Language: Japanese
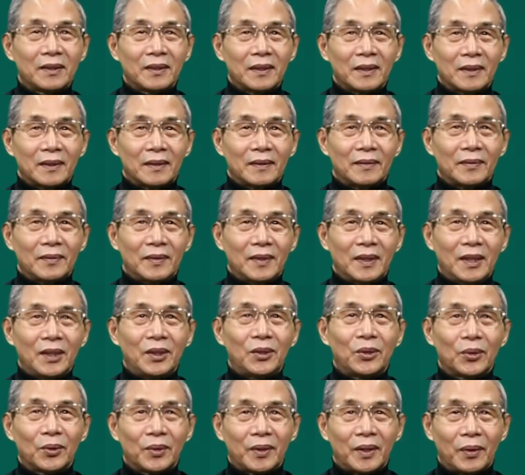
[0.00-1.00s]
ず2
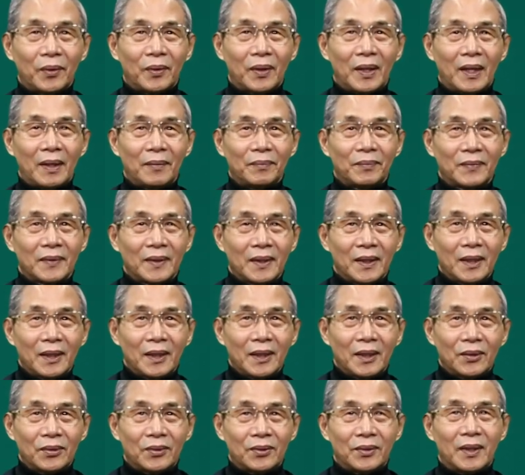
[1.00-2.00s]
章では
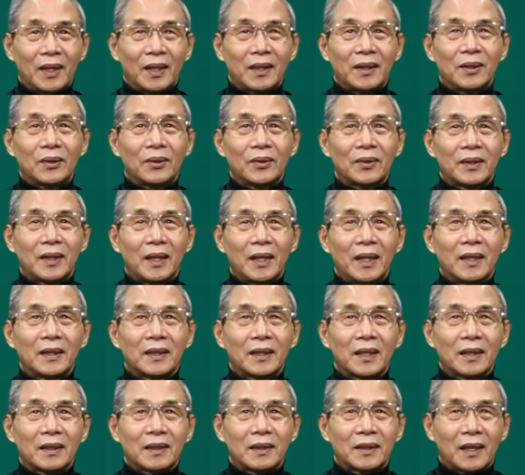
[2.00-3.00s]
二人の偵
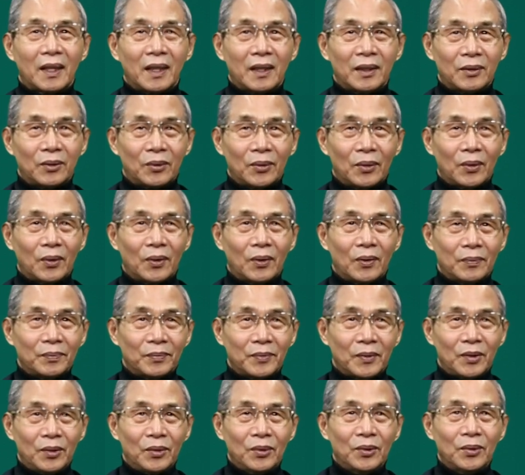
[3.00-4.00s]
察隊と
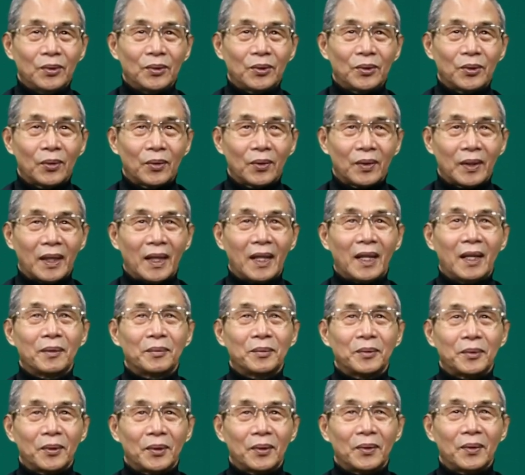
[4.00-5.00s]
雄三
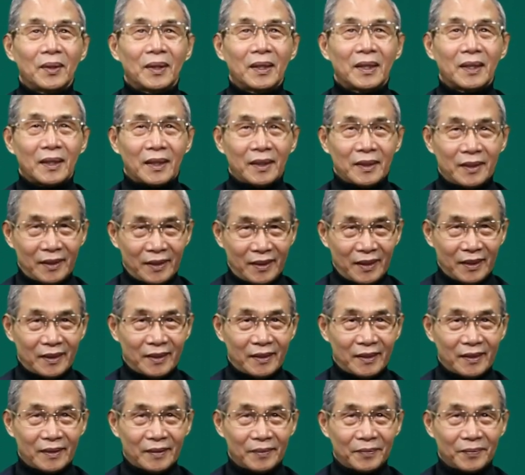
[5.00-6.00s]
ラハブの話で
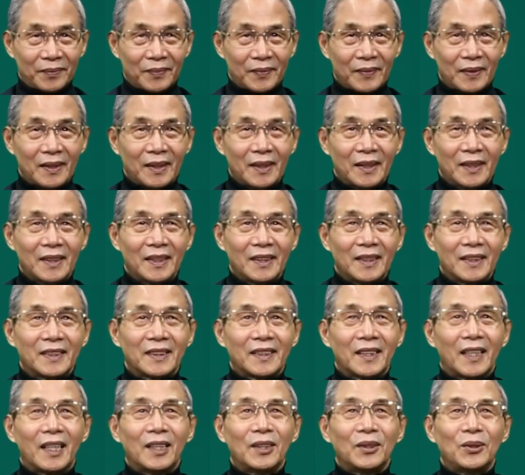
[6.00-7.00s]
す
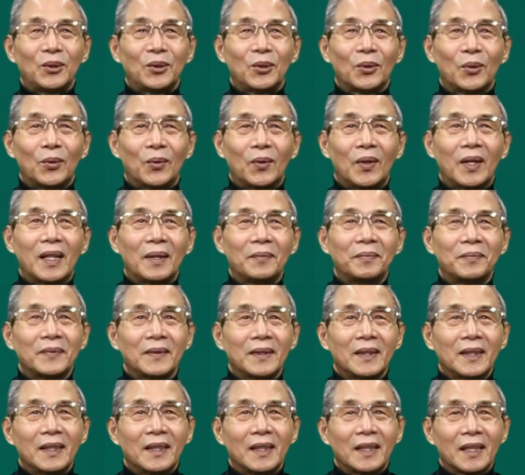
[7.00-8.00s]
三章は
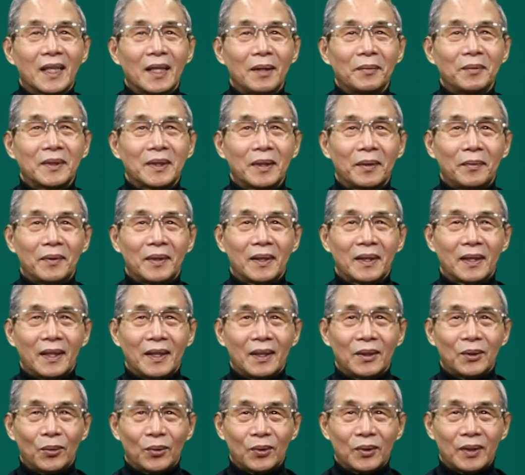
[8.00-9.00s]
神様
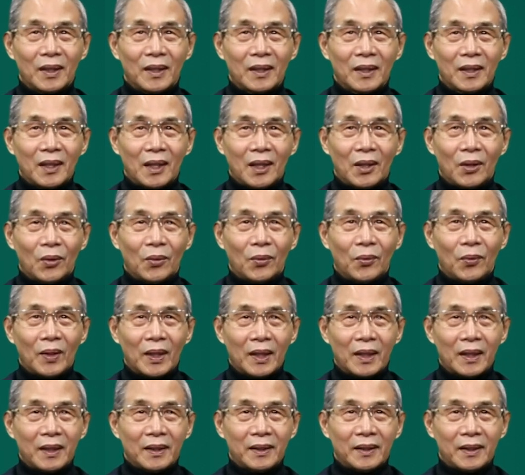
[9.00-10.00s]
がヨルダン川を
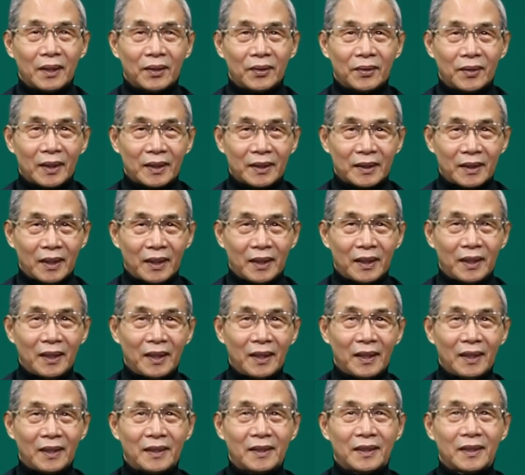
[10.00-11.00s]
分けてくださ
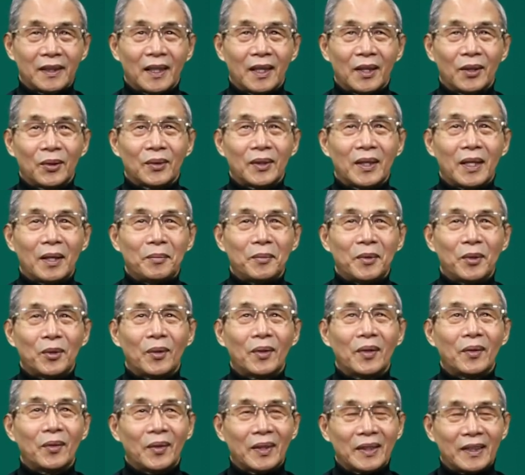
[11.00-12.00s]
りイスラエルの民
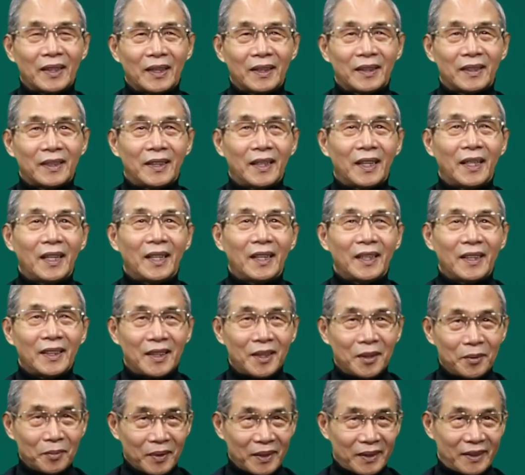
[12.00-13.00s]
を渡ってい
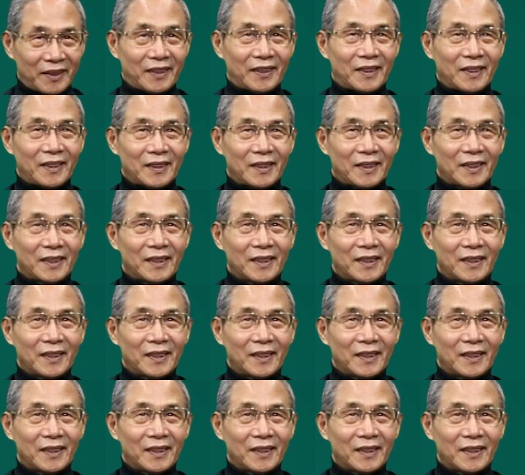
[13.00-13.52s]
きます